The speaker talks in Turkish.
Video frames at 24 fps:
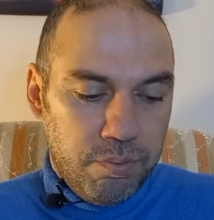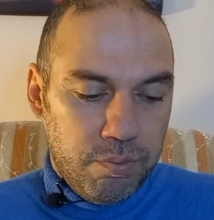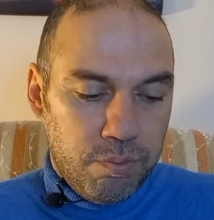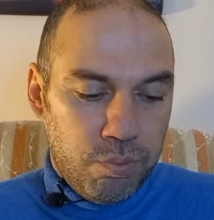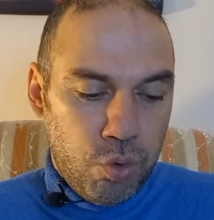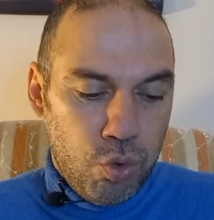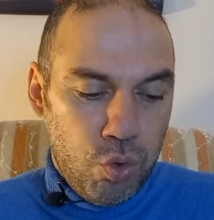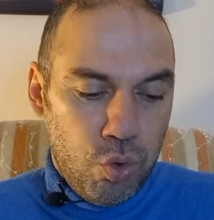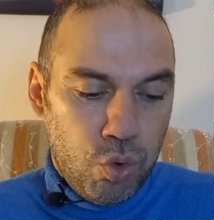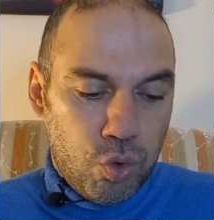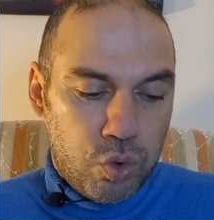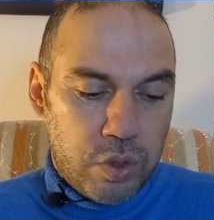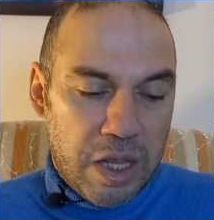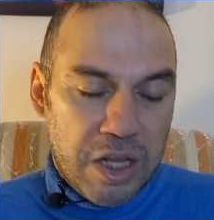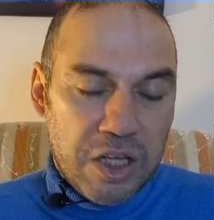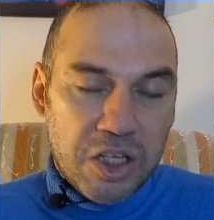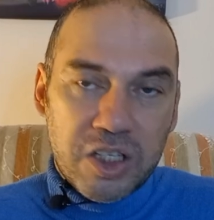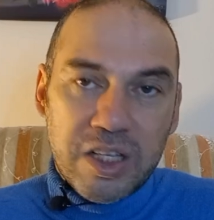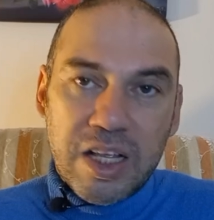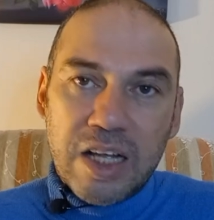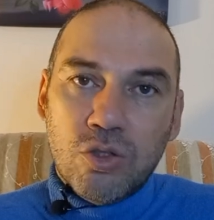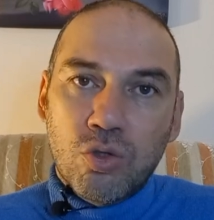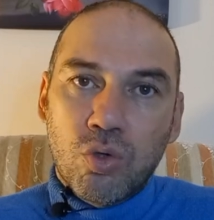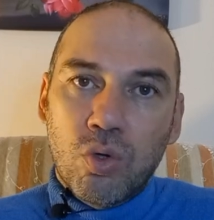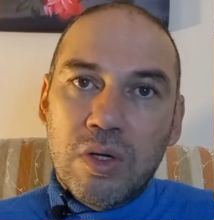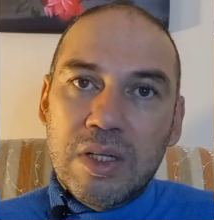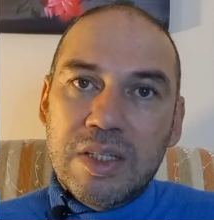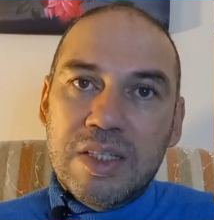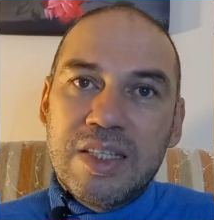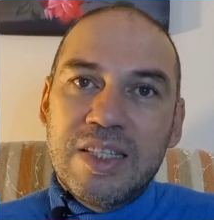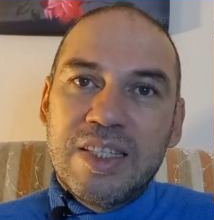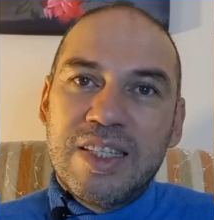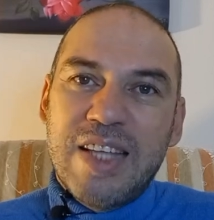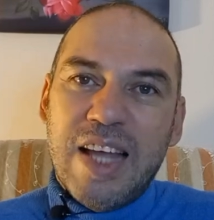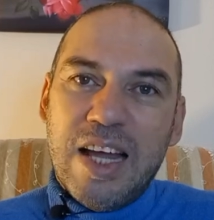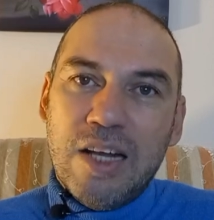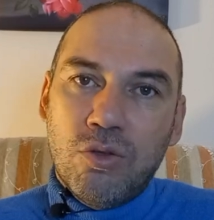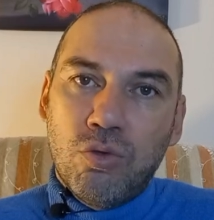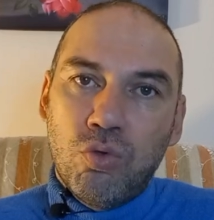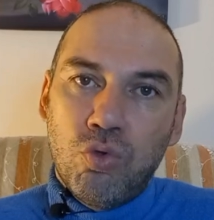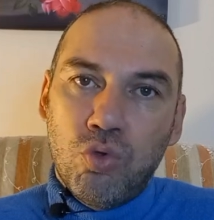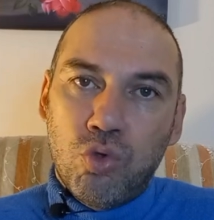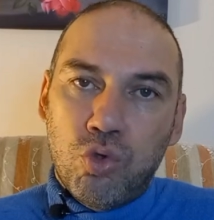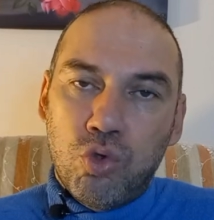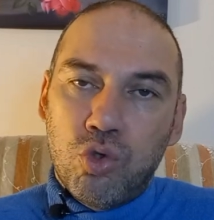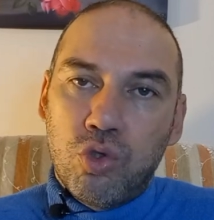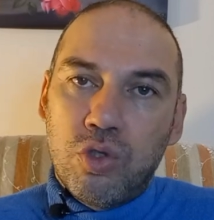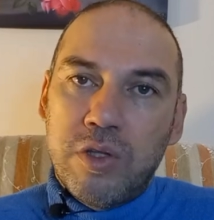Bu yükselişler sonrası sert
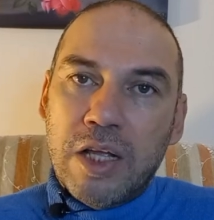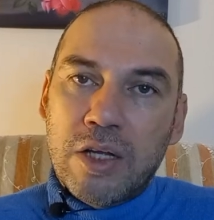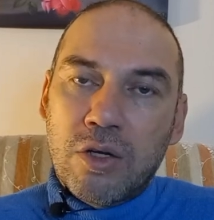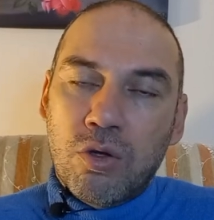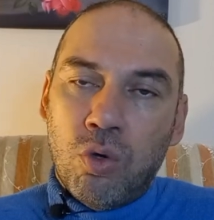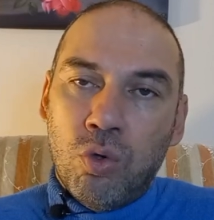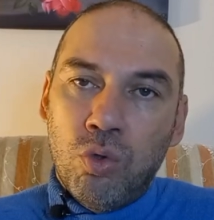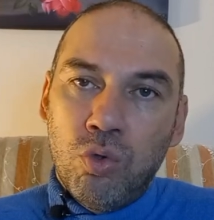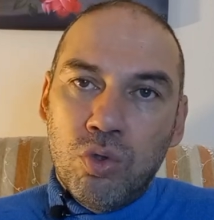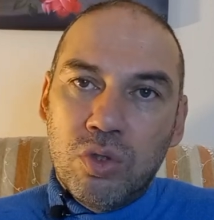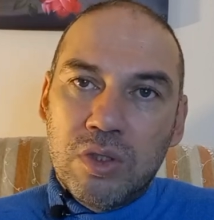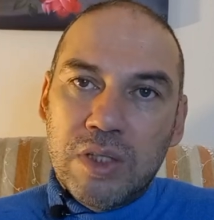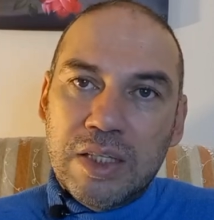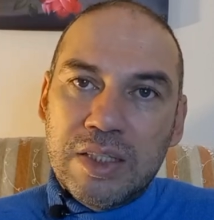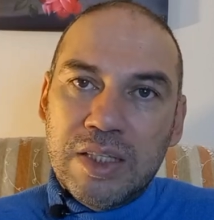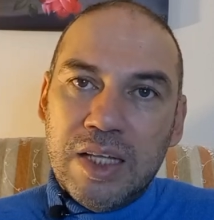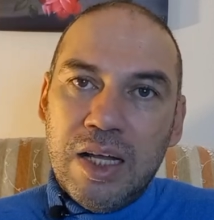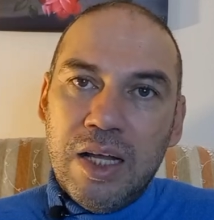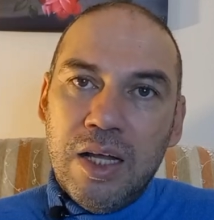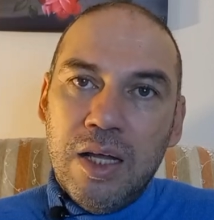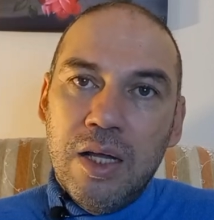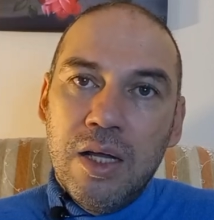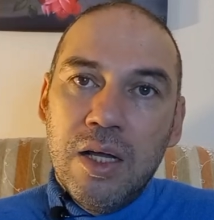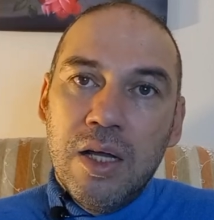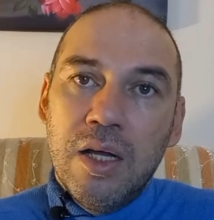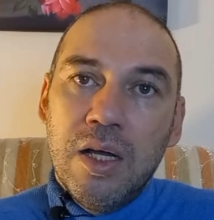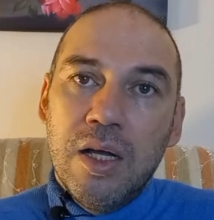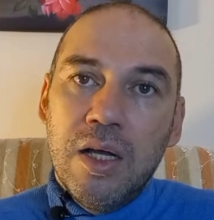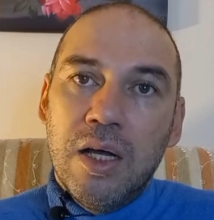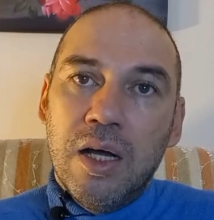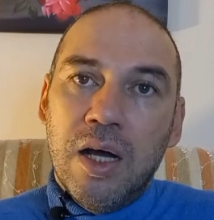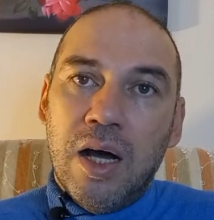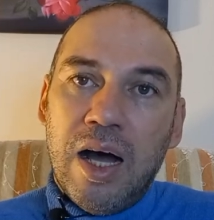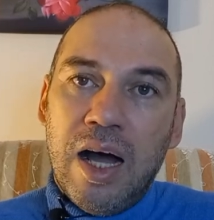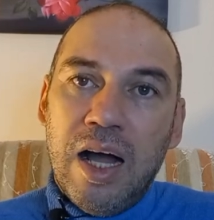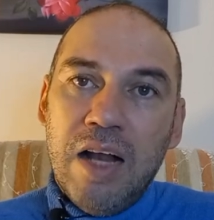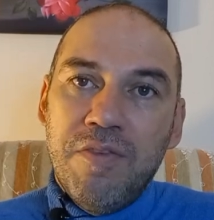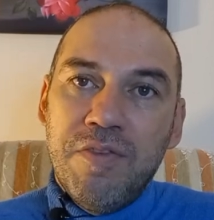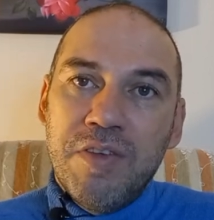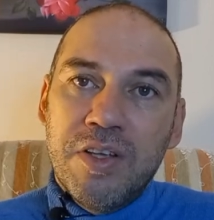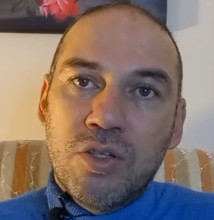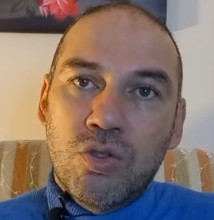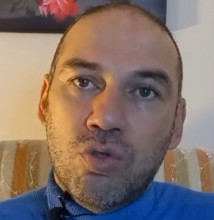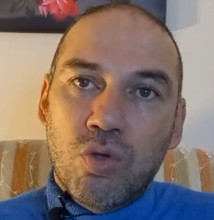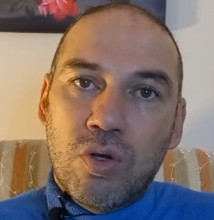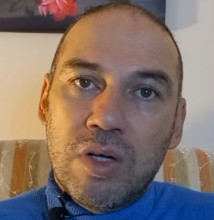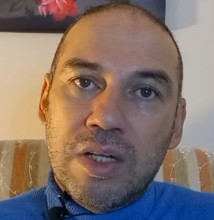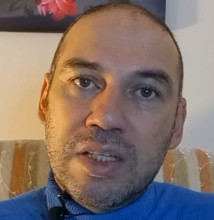düşüşler olursa da
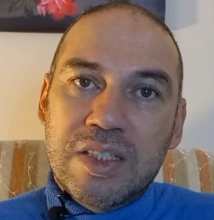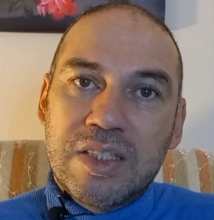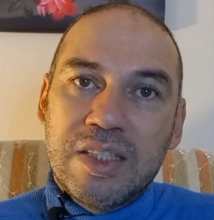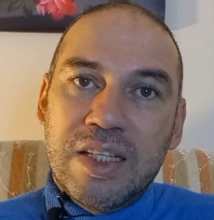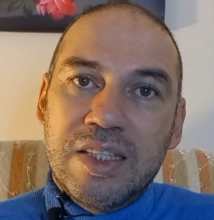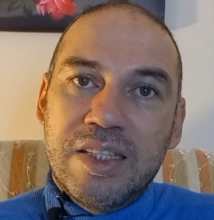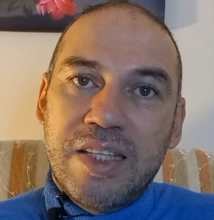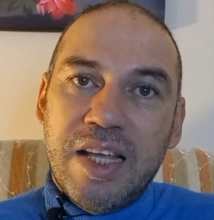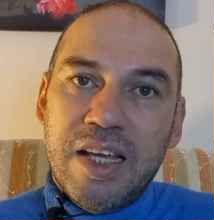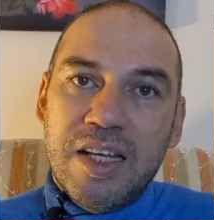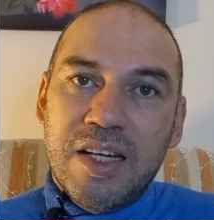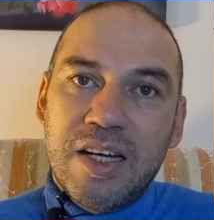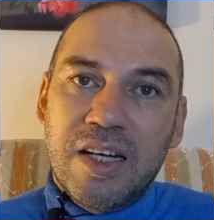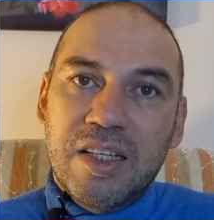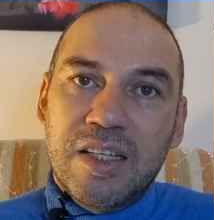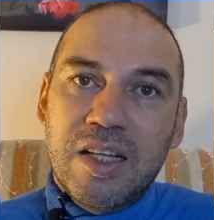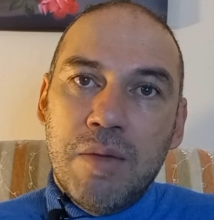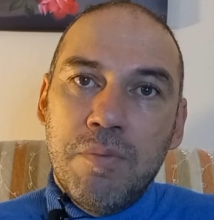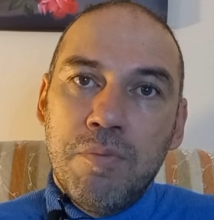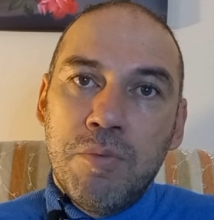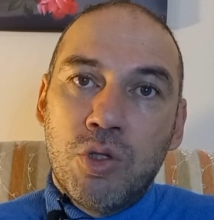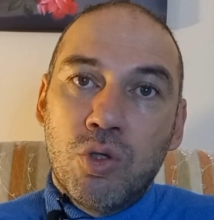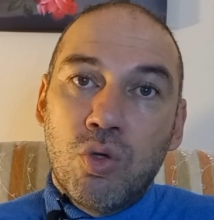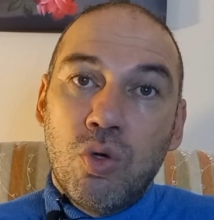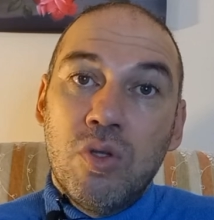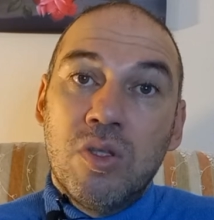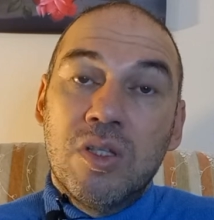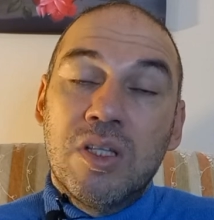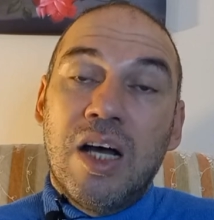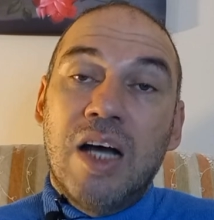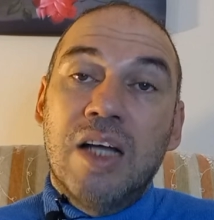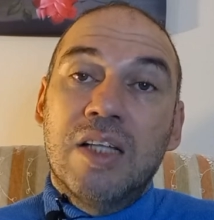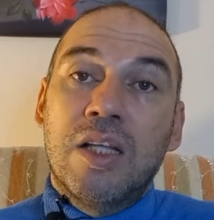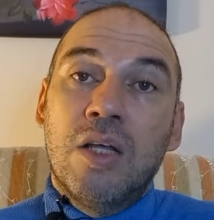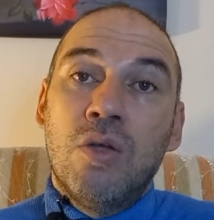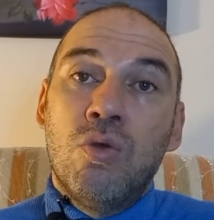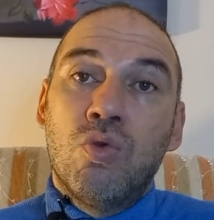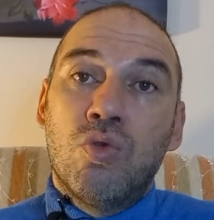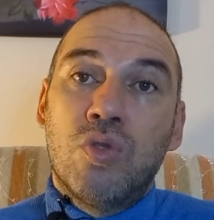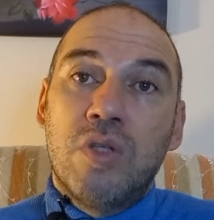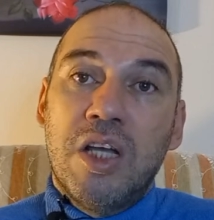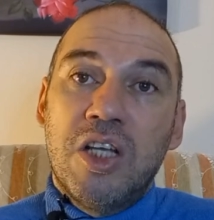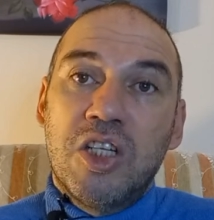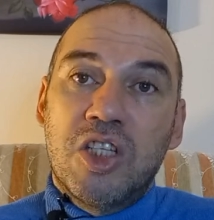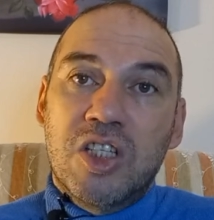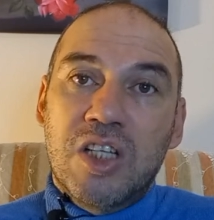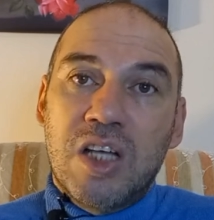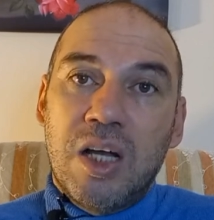halving sonrasında tekrardan Bitcoin daha da
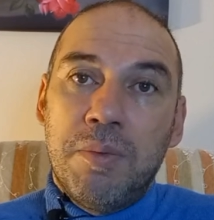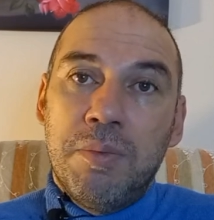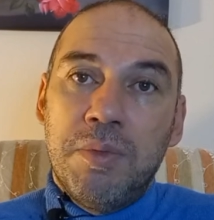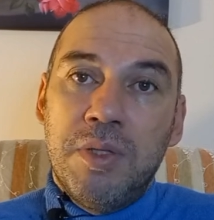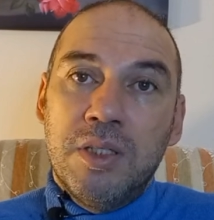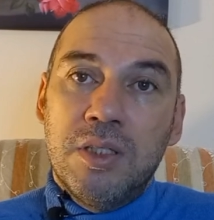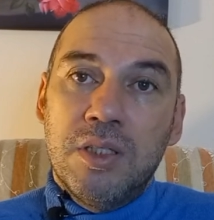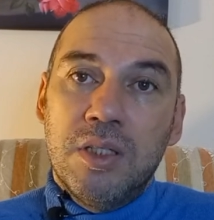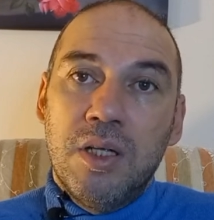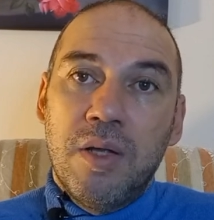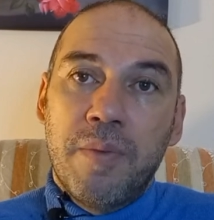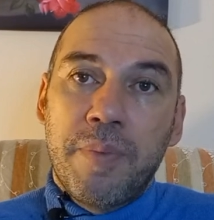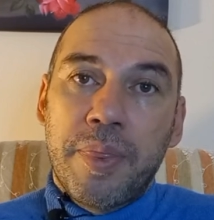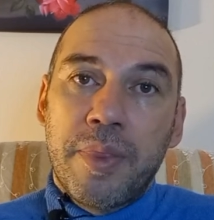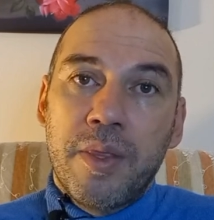yükseğe çıkabilir.